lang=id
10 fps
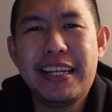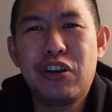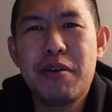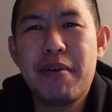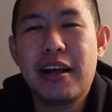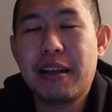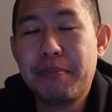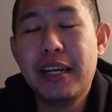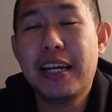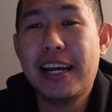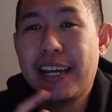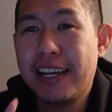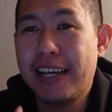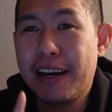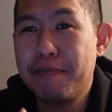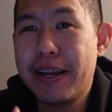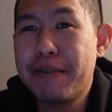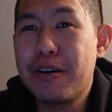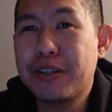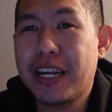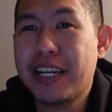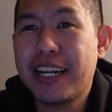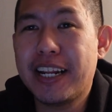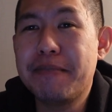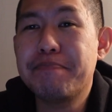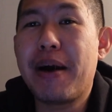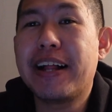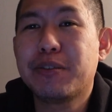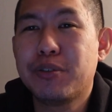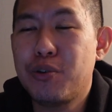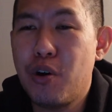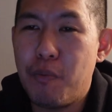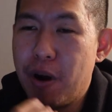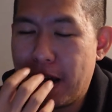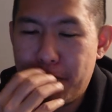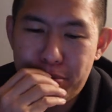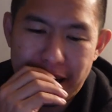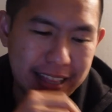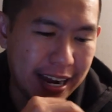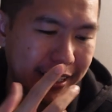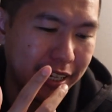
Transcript: Dan juga, tapi yang main bagus hari ini adalah Miles. Jadi gue ngomongnya agak berantakan,